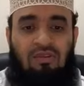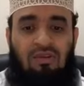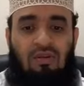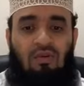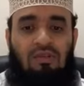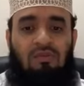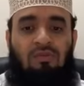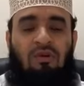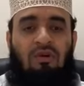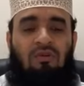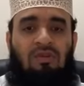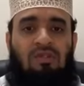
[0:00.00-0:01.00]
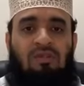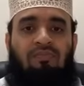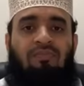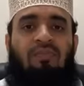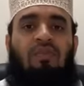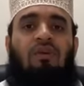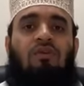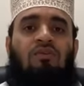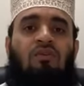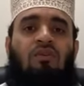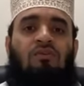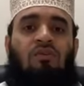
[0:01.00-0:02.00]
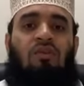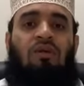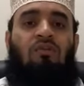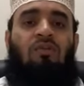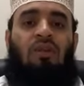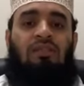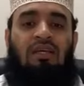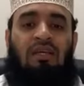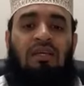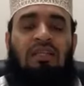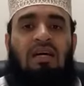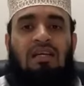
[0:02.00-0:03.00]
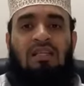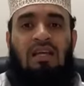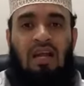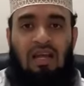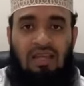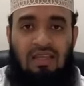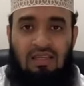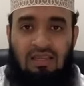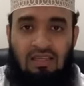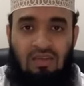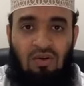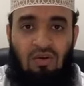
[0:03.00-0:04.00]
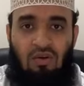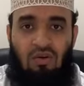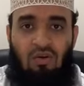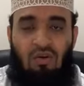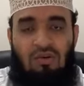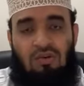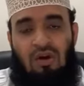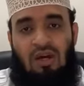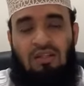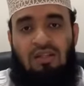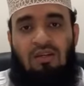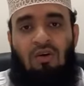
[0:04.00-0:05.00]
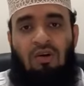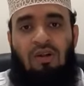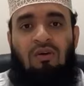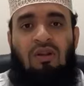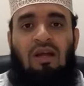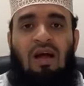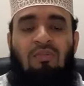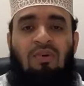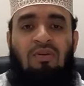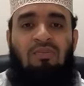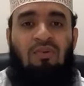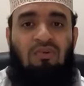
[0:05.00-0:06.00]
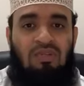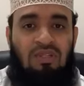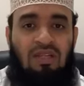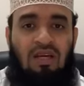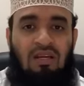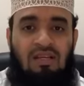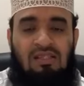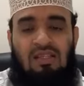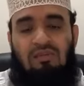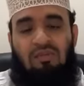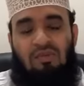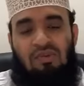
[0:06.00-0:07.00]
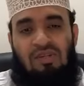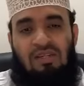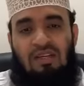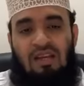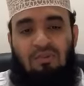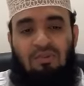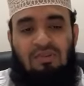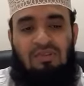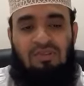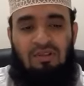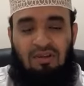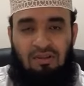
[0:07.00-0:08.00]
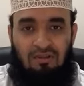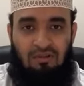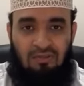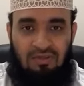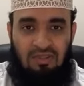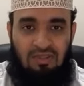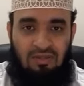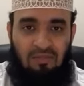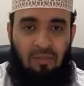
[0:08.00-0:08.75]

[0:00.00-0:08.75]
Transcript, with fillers: ফিতরকে অজীব করা হয়েছে সহজ কথায় বলা যায় ঈদ আসার আগেই অসহায়দের ঘরে ঘরে খাবার পৌঁছে দেওয়ার ইসলামী প্রজেক্টের নাম হচ্ছে সদাকতুল ফিতির